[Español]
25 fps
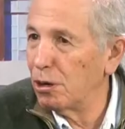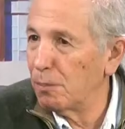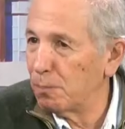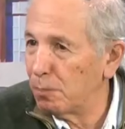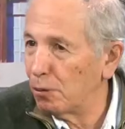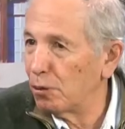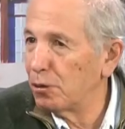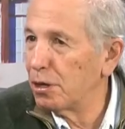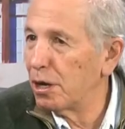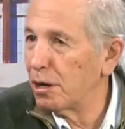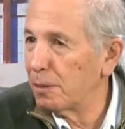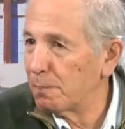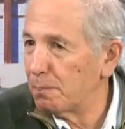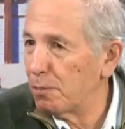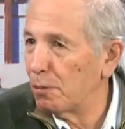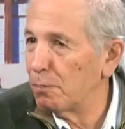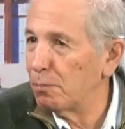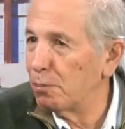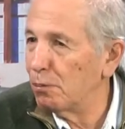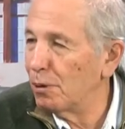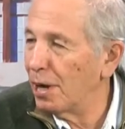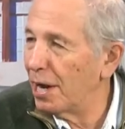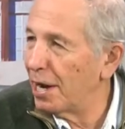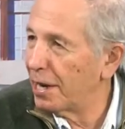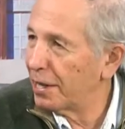poder
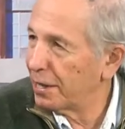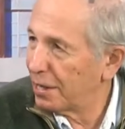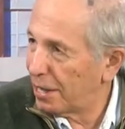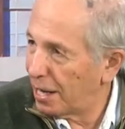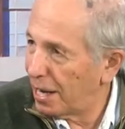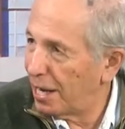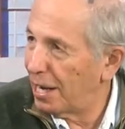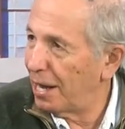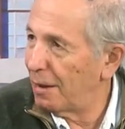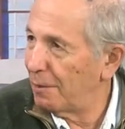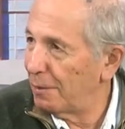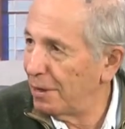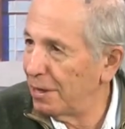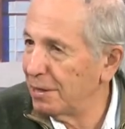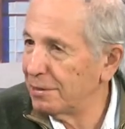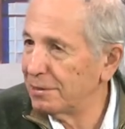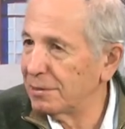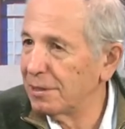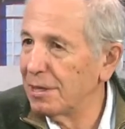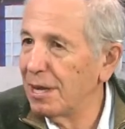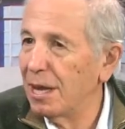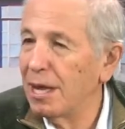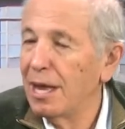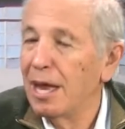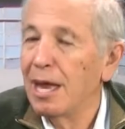popular a la vez.
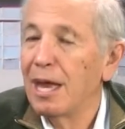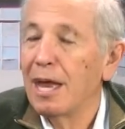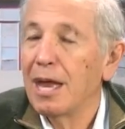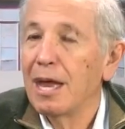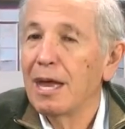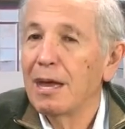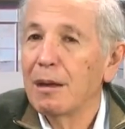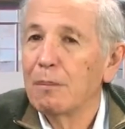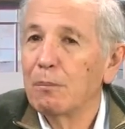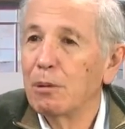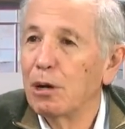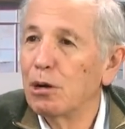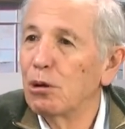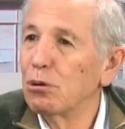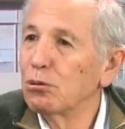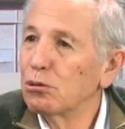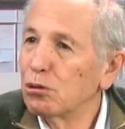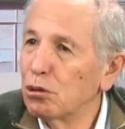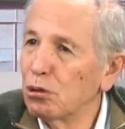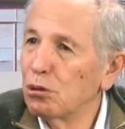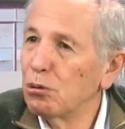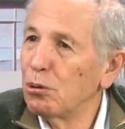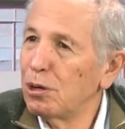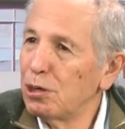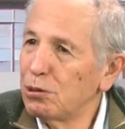Bueno,
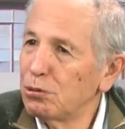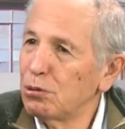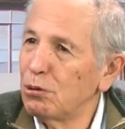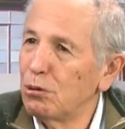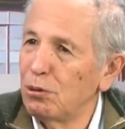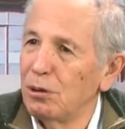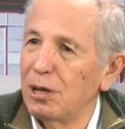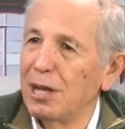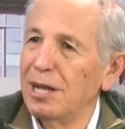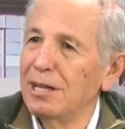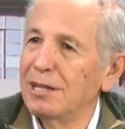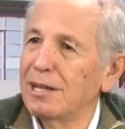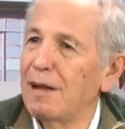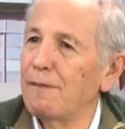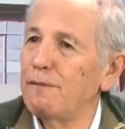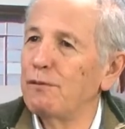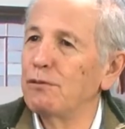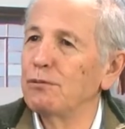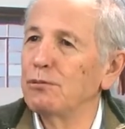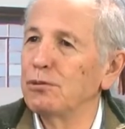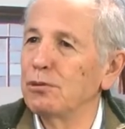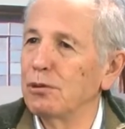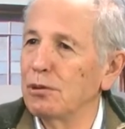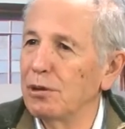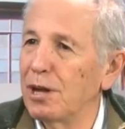todo eso está
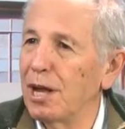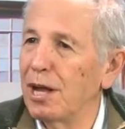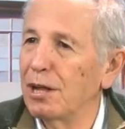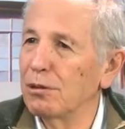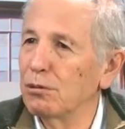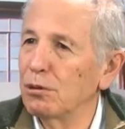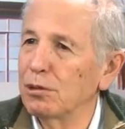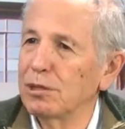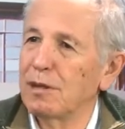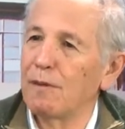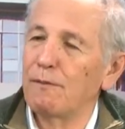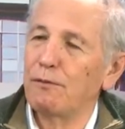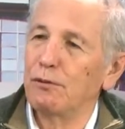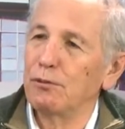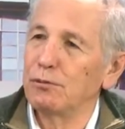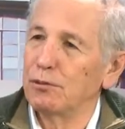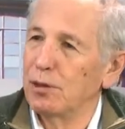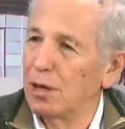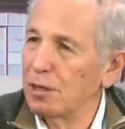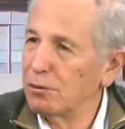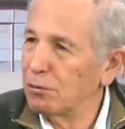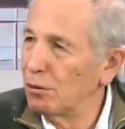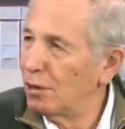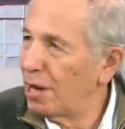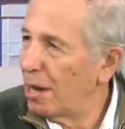funcionando, están
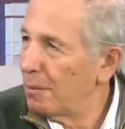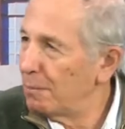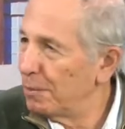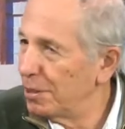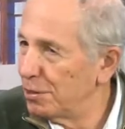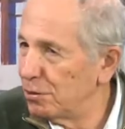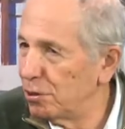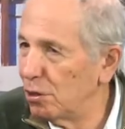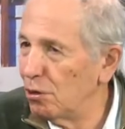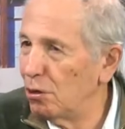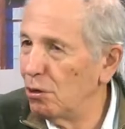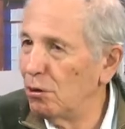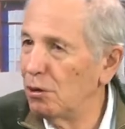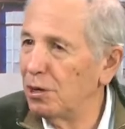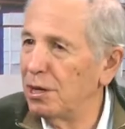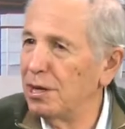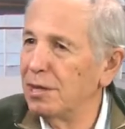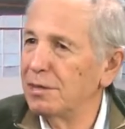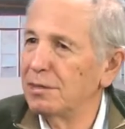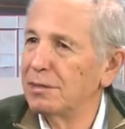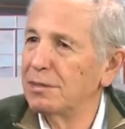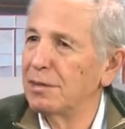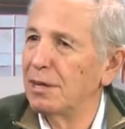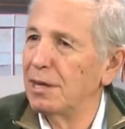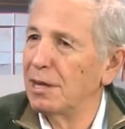funcionando las
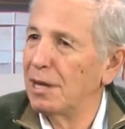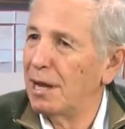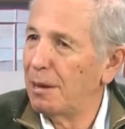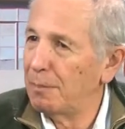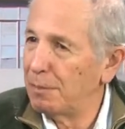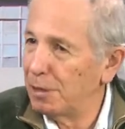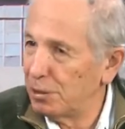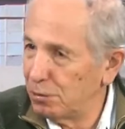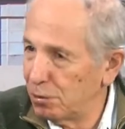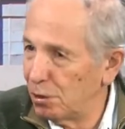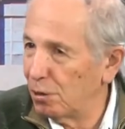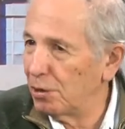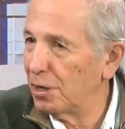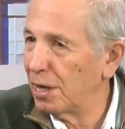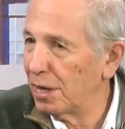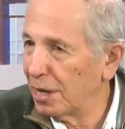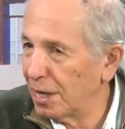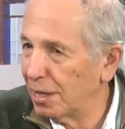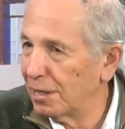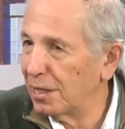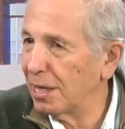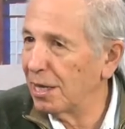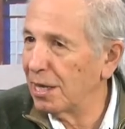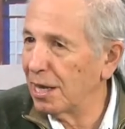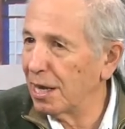misiones, las misiones que
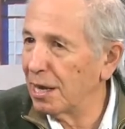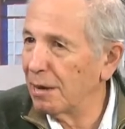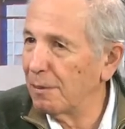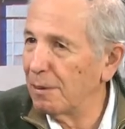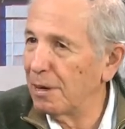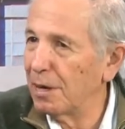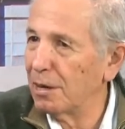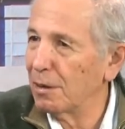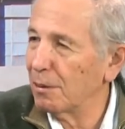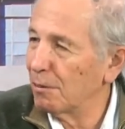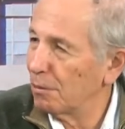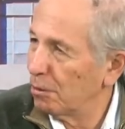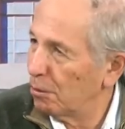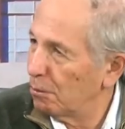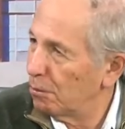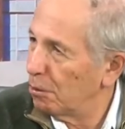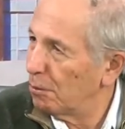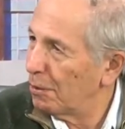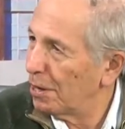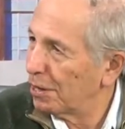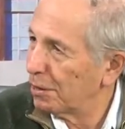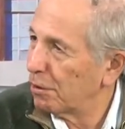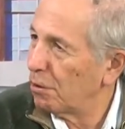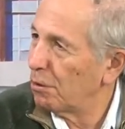tienen que ver como barrio